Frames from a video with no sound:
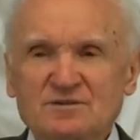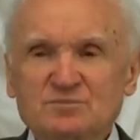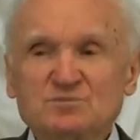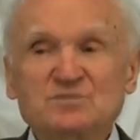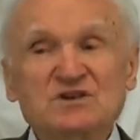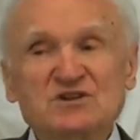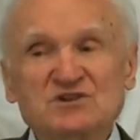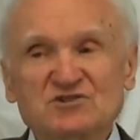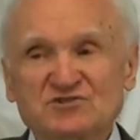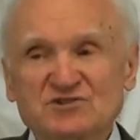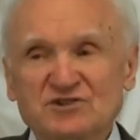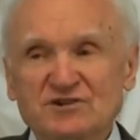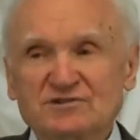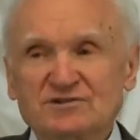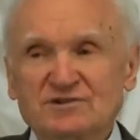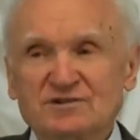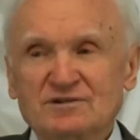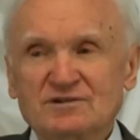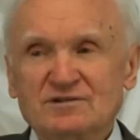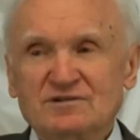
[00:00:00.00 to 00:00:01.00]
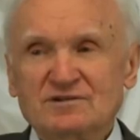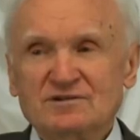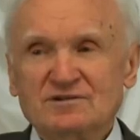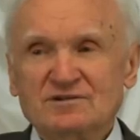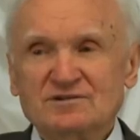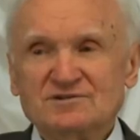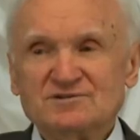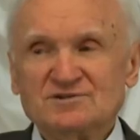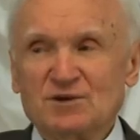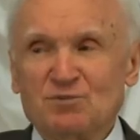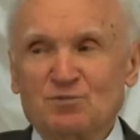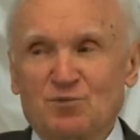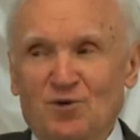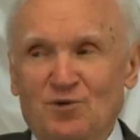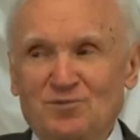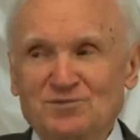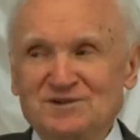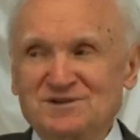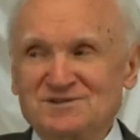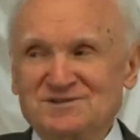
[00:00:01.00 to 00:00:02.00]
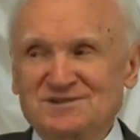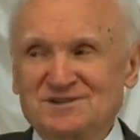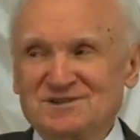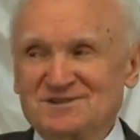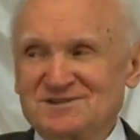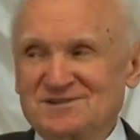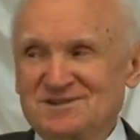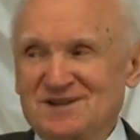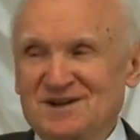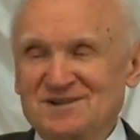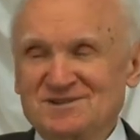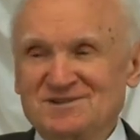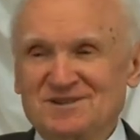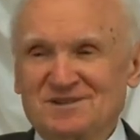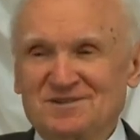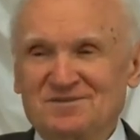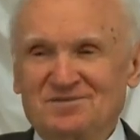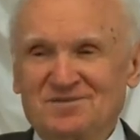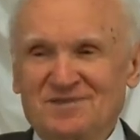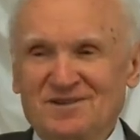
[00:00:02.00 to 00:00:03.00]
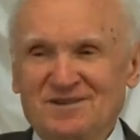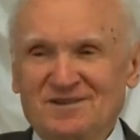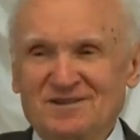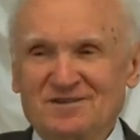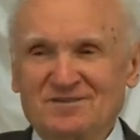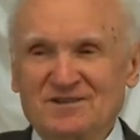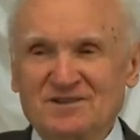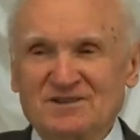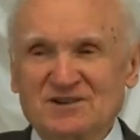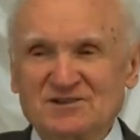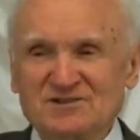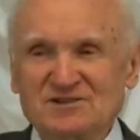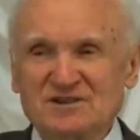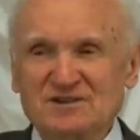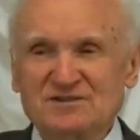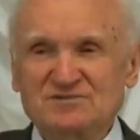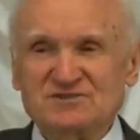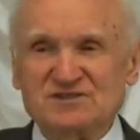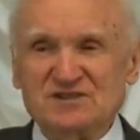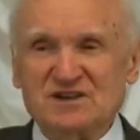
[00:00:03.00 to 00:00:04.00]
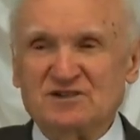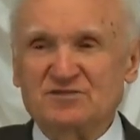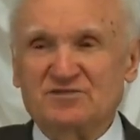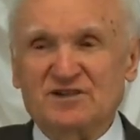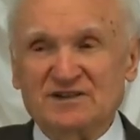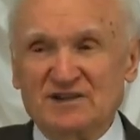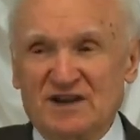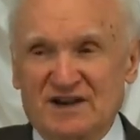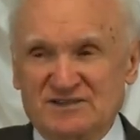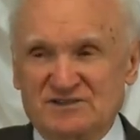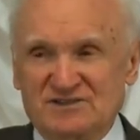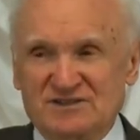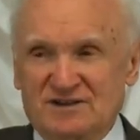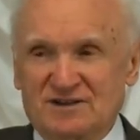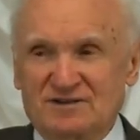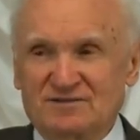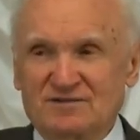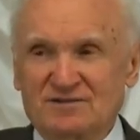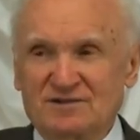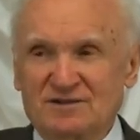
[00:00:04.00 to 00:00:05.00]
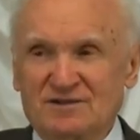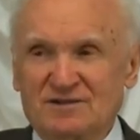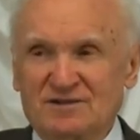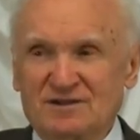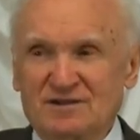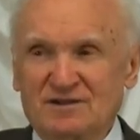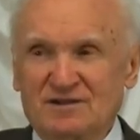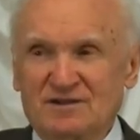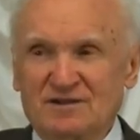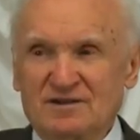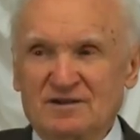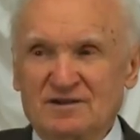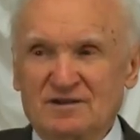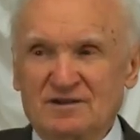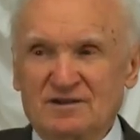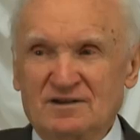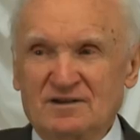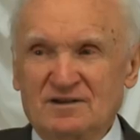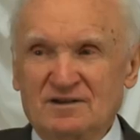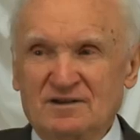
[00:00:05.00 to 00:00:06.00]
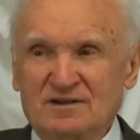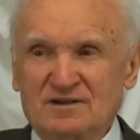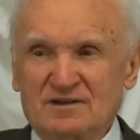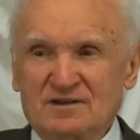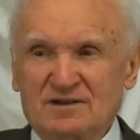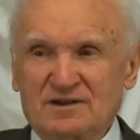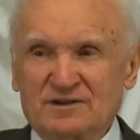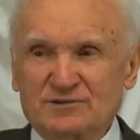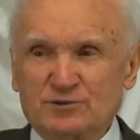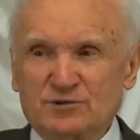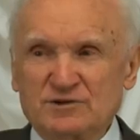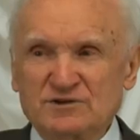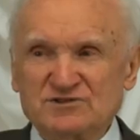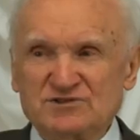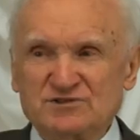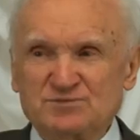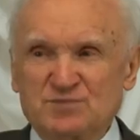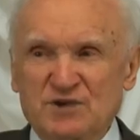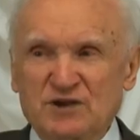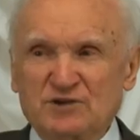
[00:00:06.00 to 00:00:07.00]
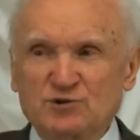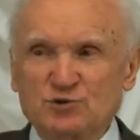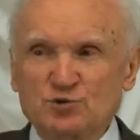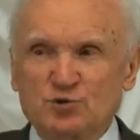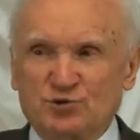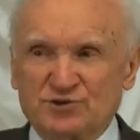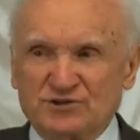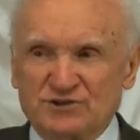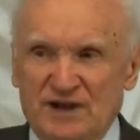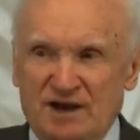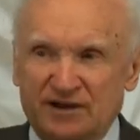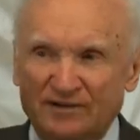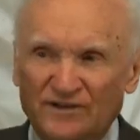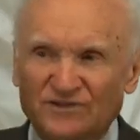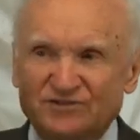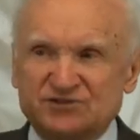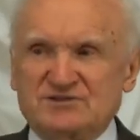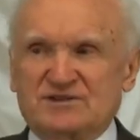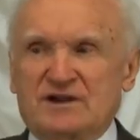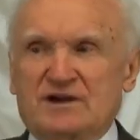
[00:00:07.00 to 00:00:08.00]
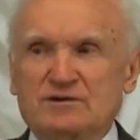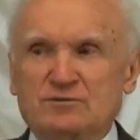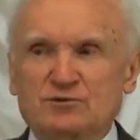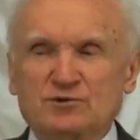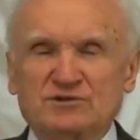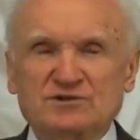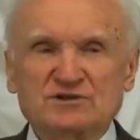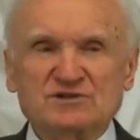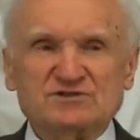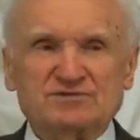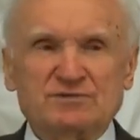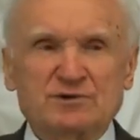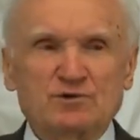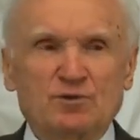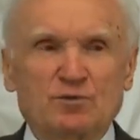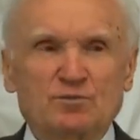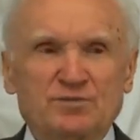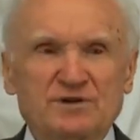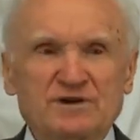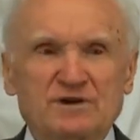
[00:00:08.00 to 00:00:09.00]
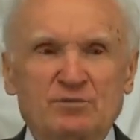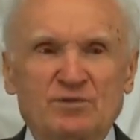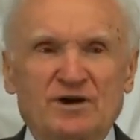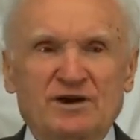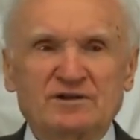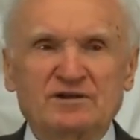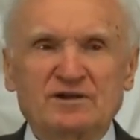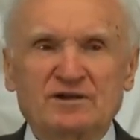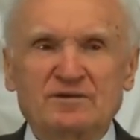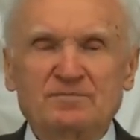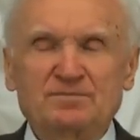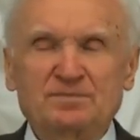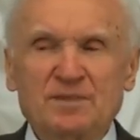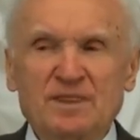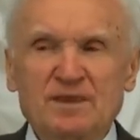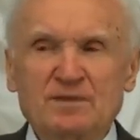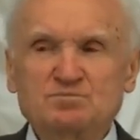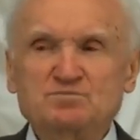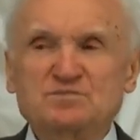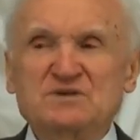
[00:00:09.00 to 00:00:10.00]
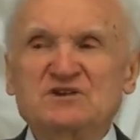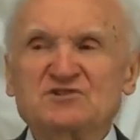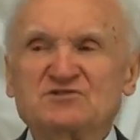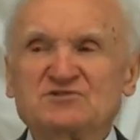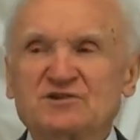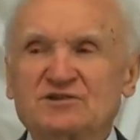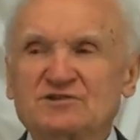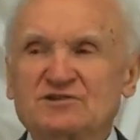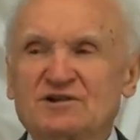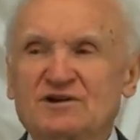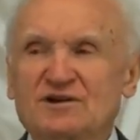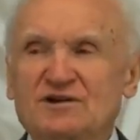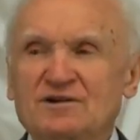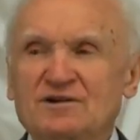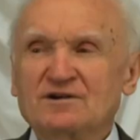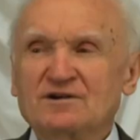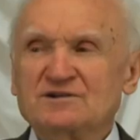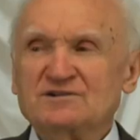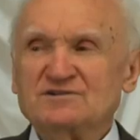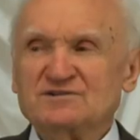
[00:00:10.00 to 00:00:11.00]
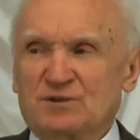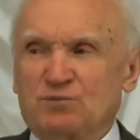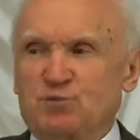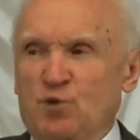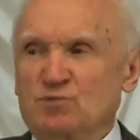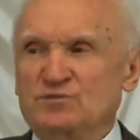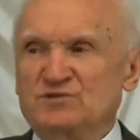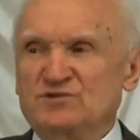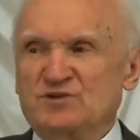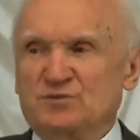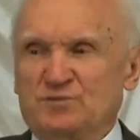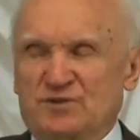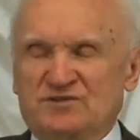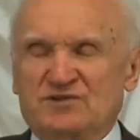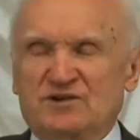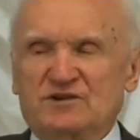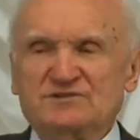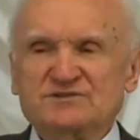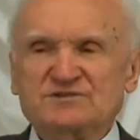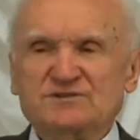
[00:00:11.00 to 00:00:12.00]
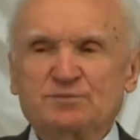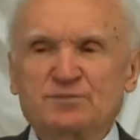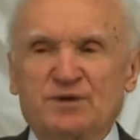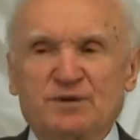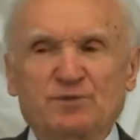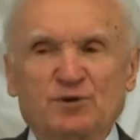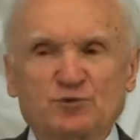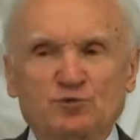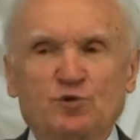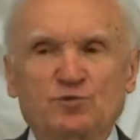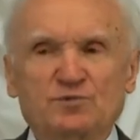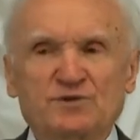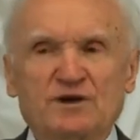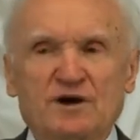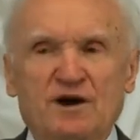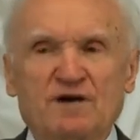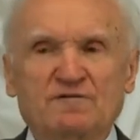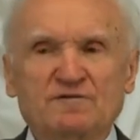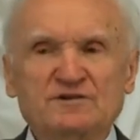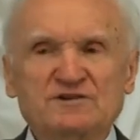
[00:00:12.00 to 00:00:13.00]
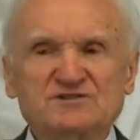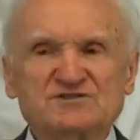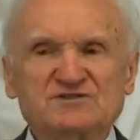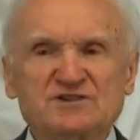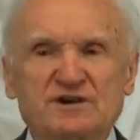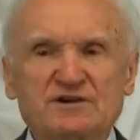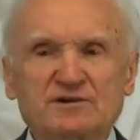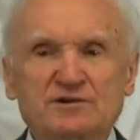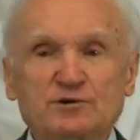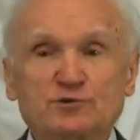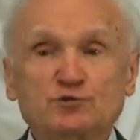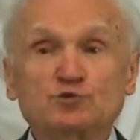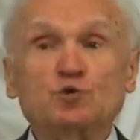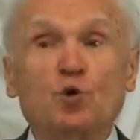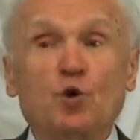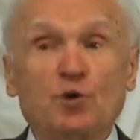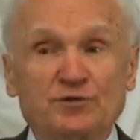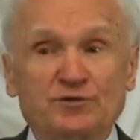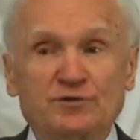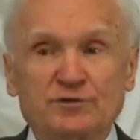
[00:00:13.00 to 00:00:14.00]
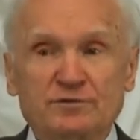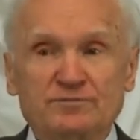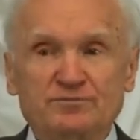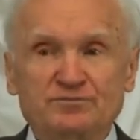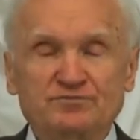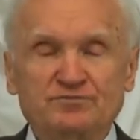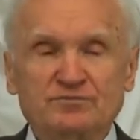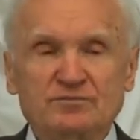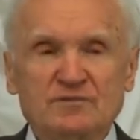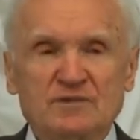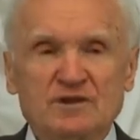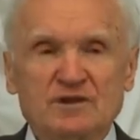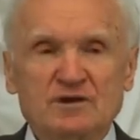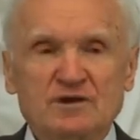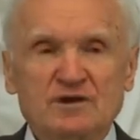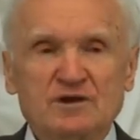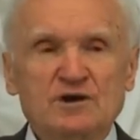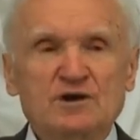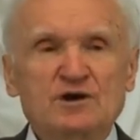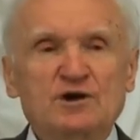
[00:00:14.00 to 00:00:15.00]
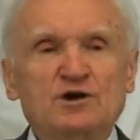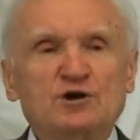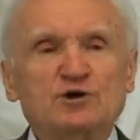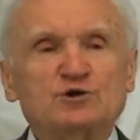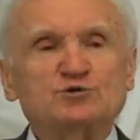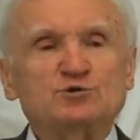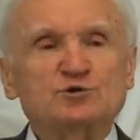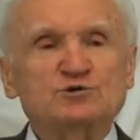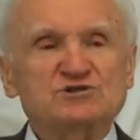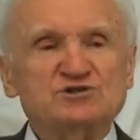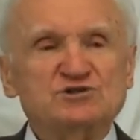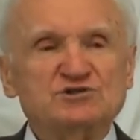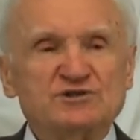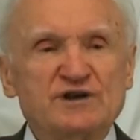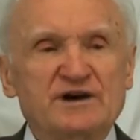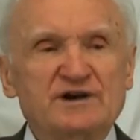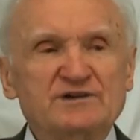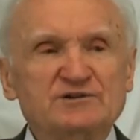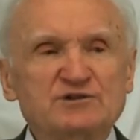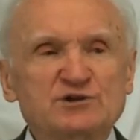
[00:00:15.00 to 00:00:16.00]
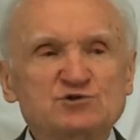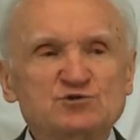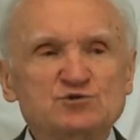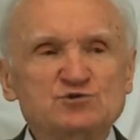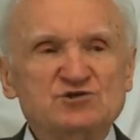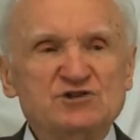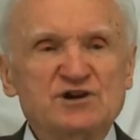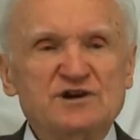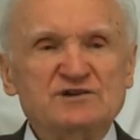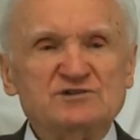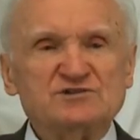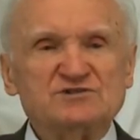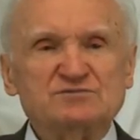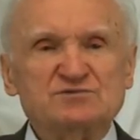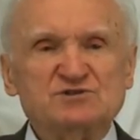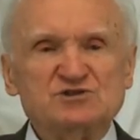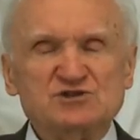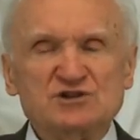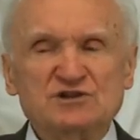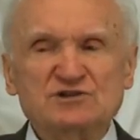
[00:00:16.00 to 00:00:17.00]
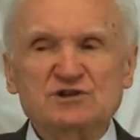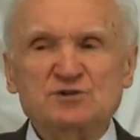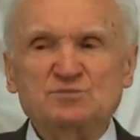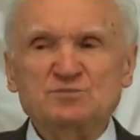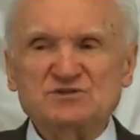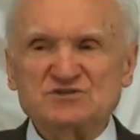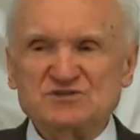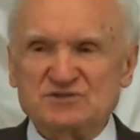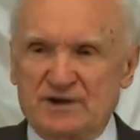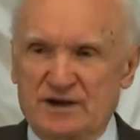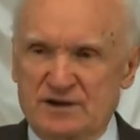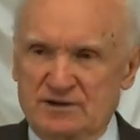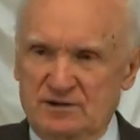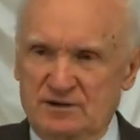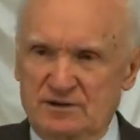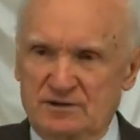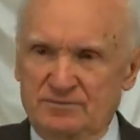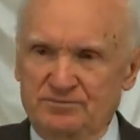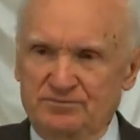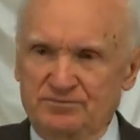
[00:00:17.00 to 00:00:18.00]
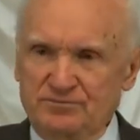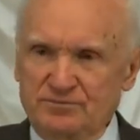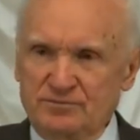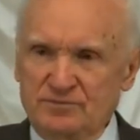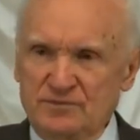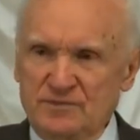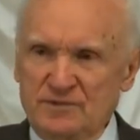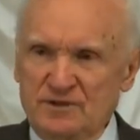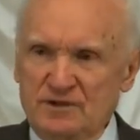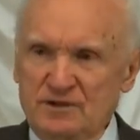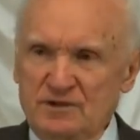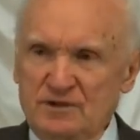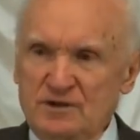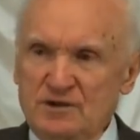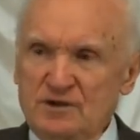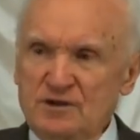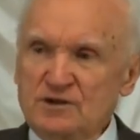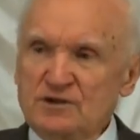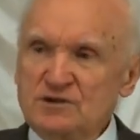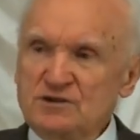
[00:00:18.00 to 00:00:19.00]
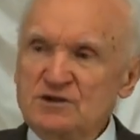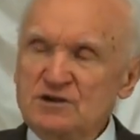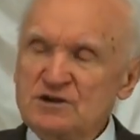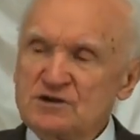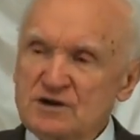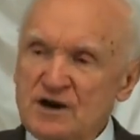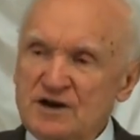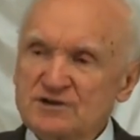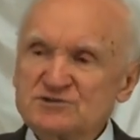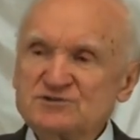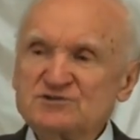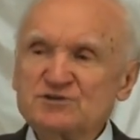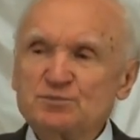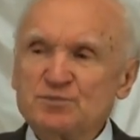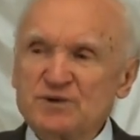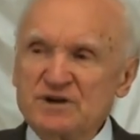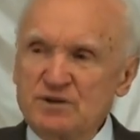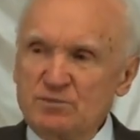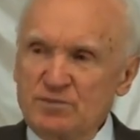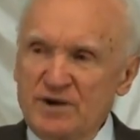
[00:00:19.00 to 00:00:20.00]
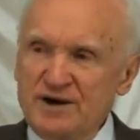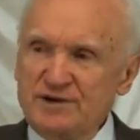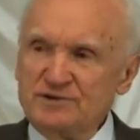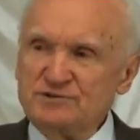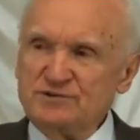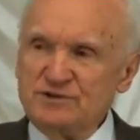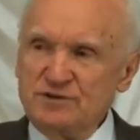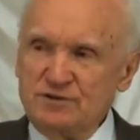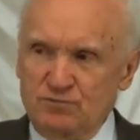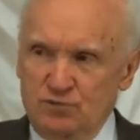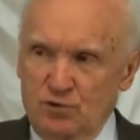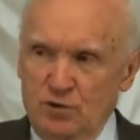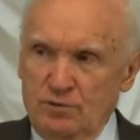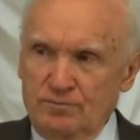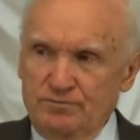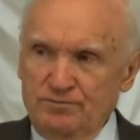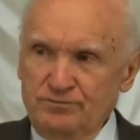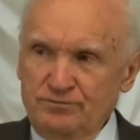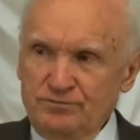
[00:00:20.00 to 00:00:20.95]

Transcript: пишет, запомните, кстати, в отношении всех фанатиков, которые с пеной у рта настаивают на своем понимании, пишет, Запомните, пожалуйста, преподобный Ава Исаия, тот, кто читает и изучает Священное Писание и, кажется, понимает его,